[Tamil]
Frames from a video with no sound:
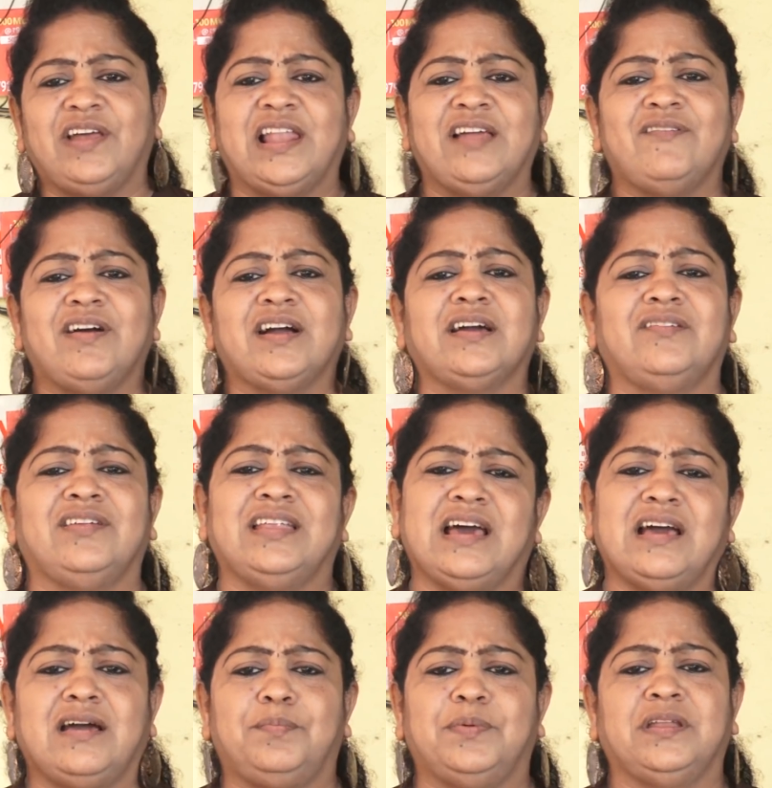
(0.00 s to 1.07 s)
வேலை வாங்குறேன்னு
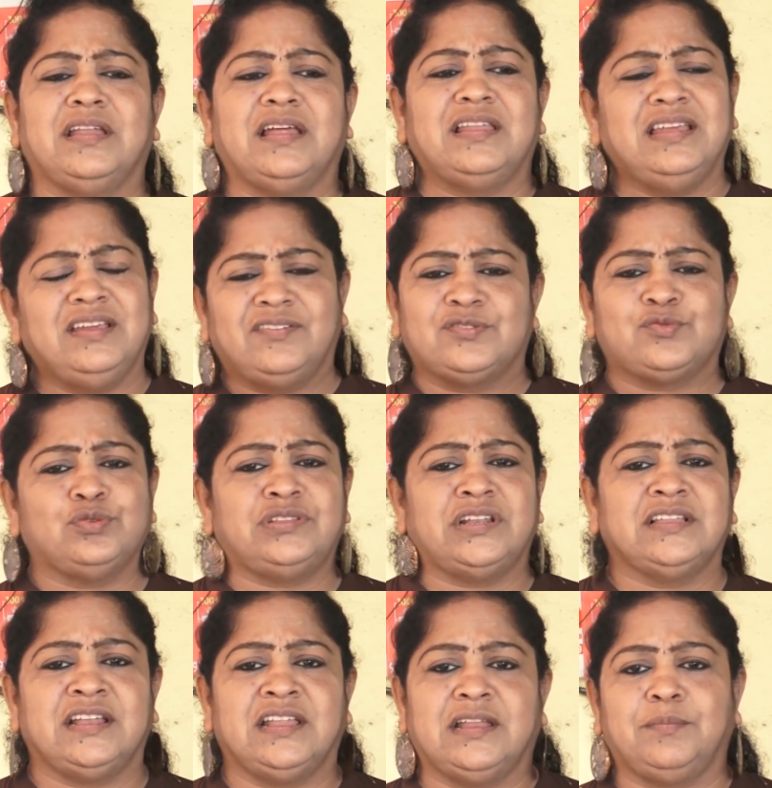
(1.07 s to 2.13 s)
அப்படின்னாரு இவர்
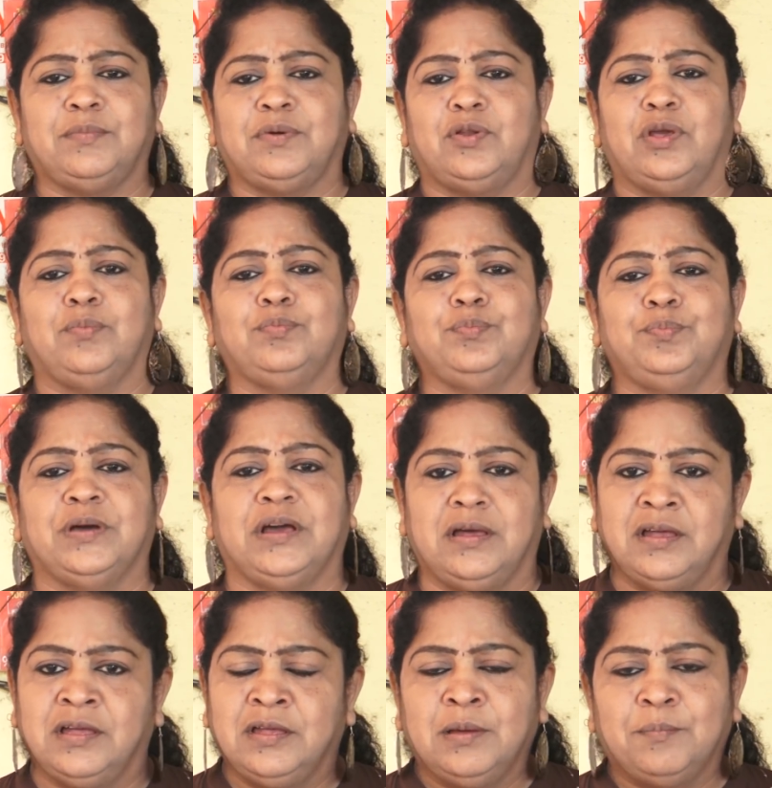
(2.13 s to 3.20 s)
சூத்திரன் தானே நம்மளுடைய
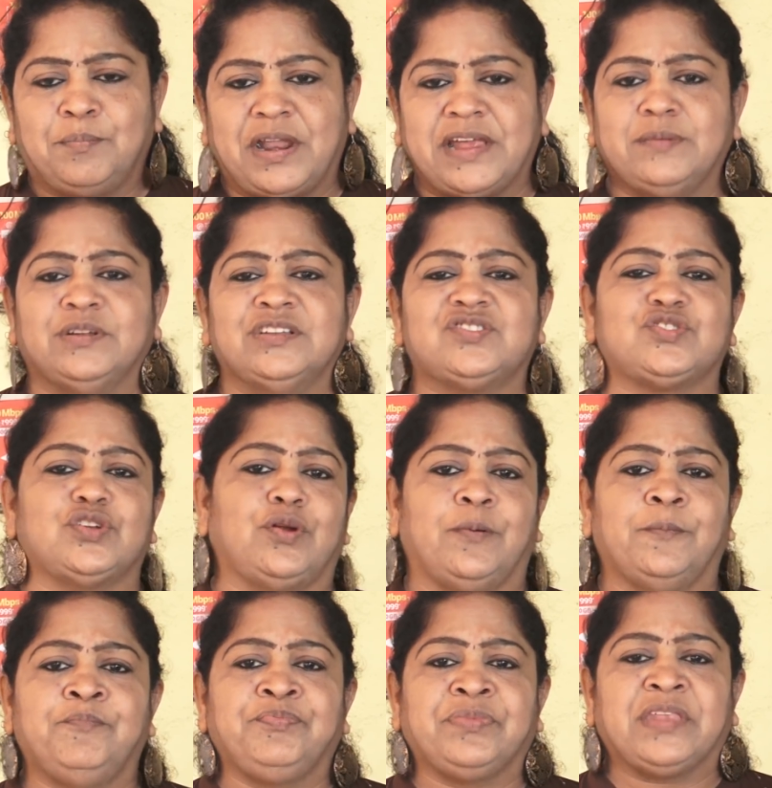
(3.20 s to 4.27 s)
ப்ரைம்
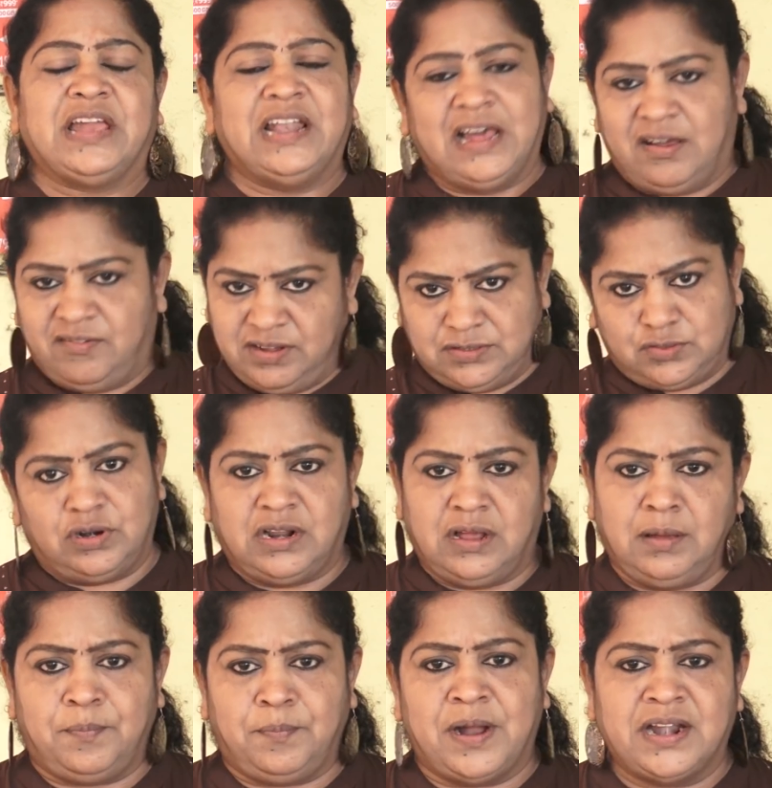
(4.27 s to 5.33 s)
மினிஸ்டரும் ஏன்னா அவங்க சொல்கிற
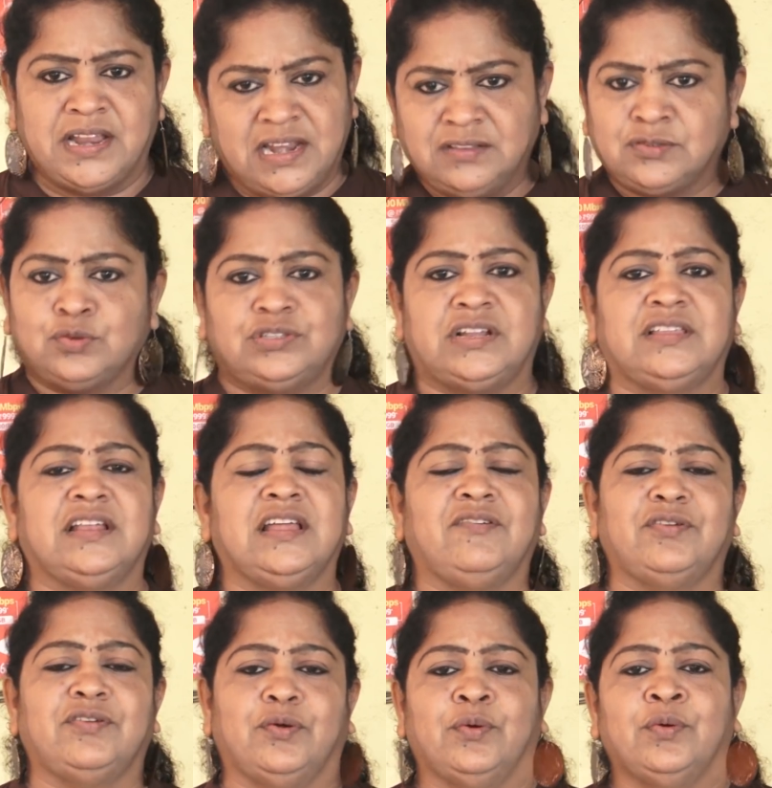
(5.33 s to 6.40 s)
பாணியில் சூத்திரம் தானே
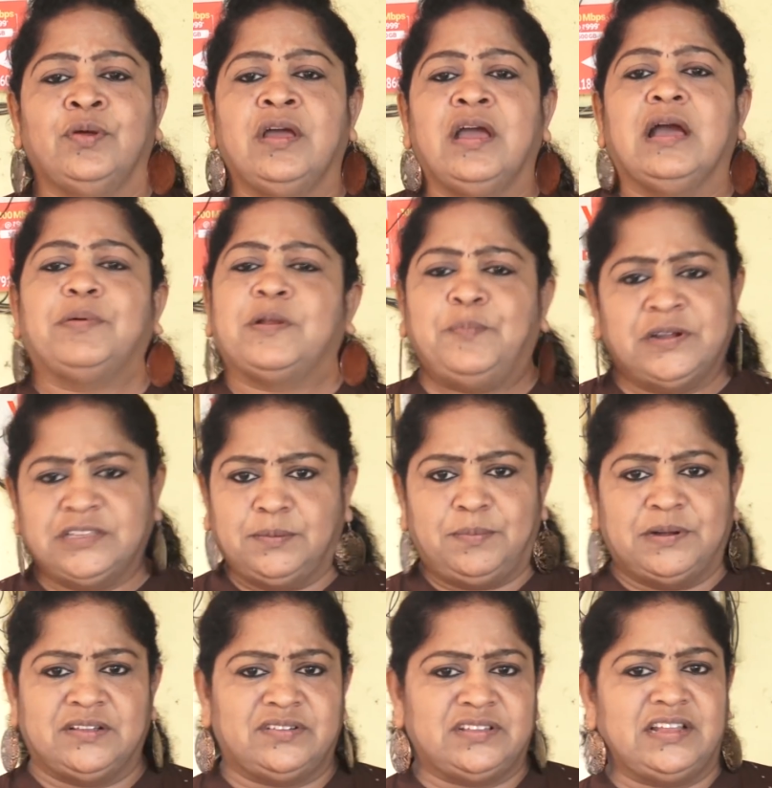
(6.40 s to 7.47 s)
அவரும்
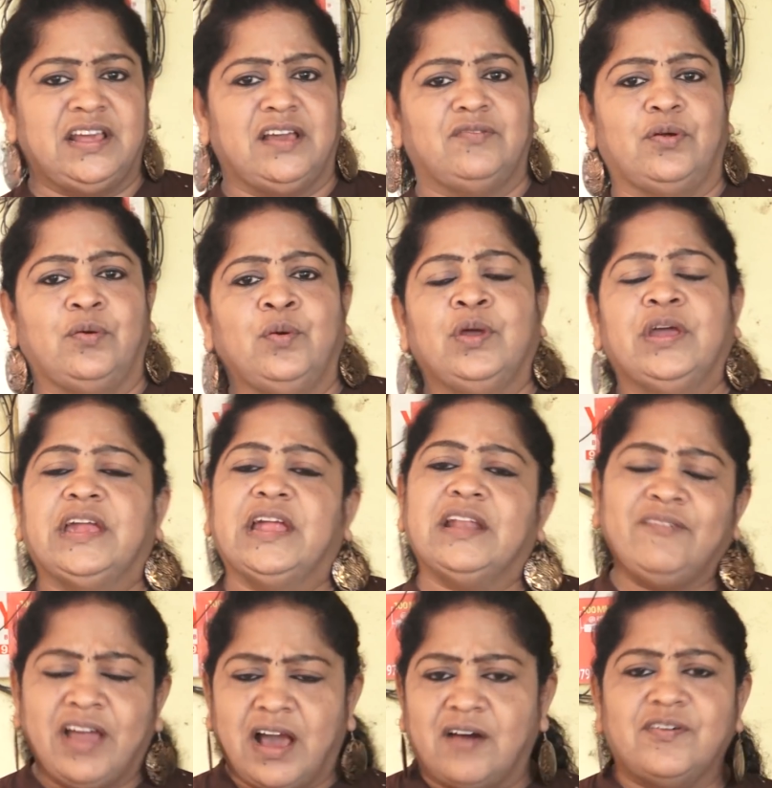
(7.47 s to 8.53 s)
பிற்படுத்தப்பட்டவர் தானே அவரும்
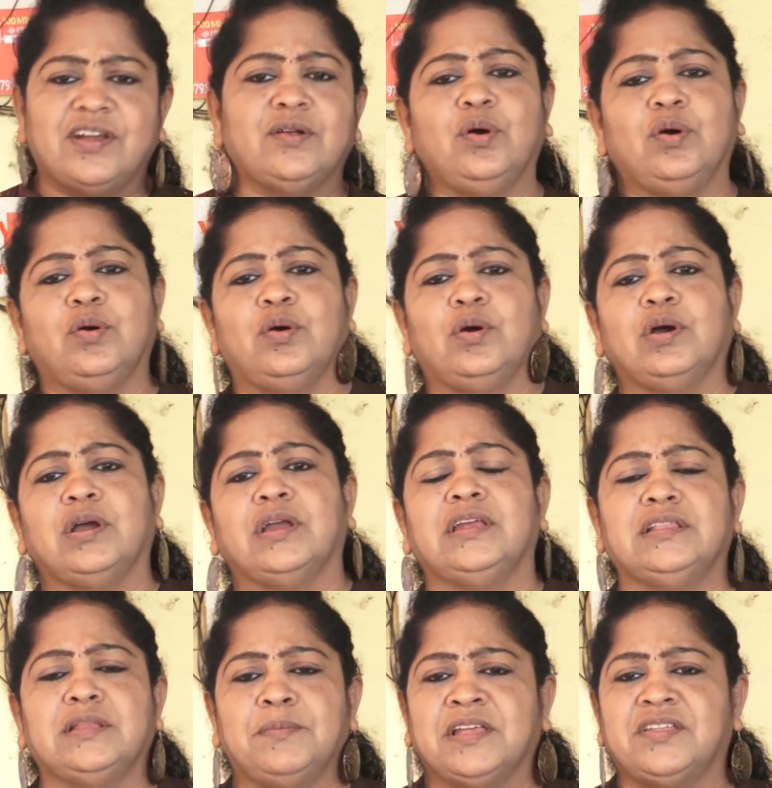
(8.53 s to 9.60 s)
எனவே அவரும்
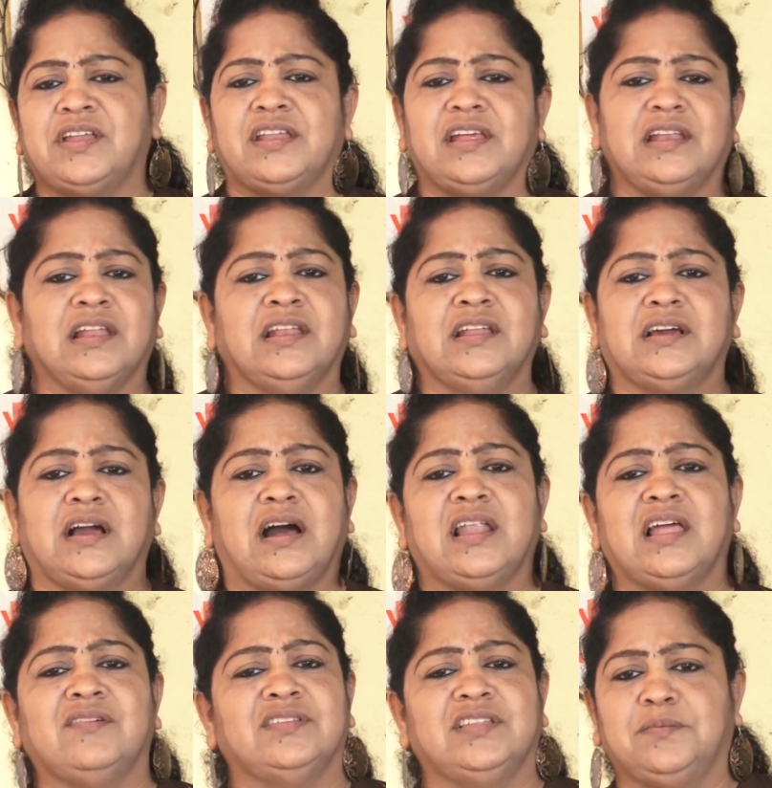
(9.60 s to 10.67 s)
இந்த மாதிரியான எல்லலுக்கு
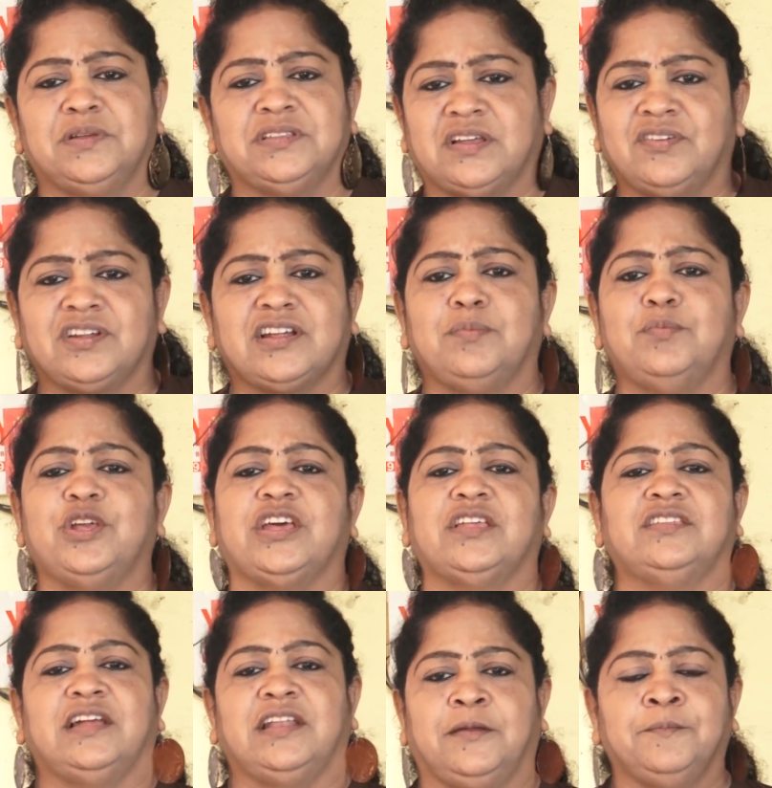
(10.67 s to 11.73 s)
ஆளாவது என்பது தவிர்க்க
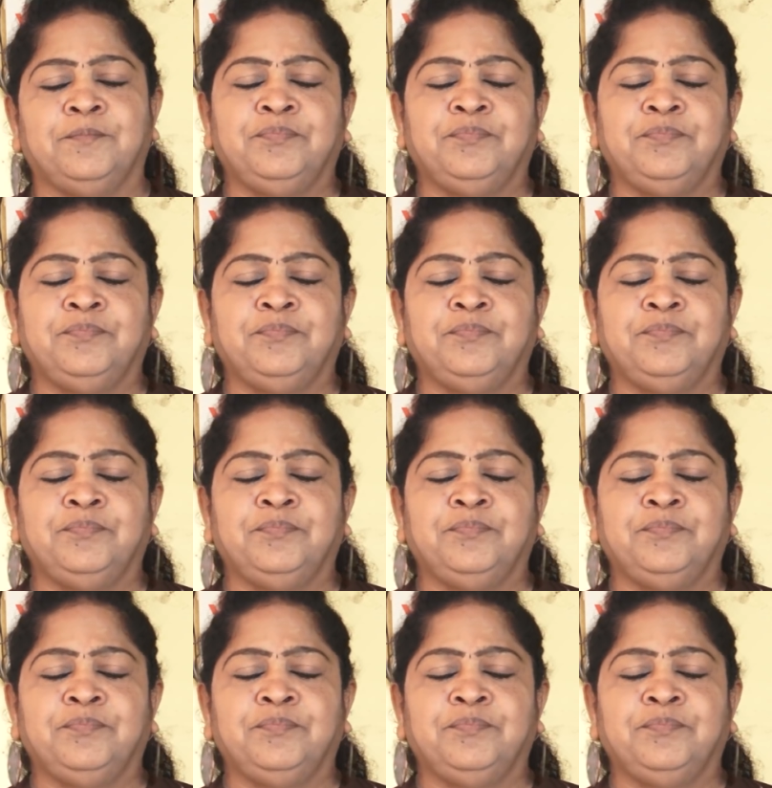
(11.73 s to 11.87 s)
முடியாது தானே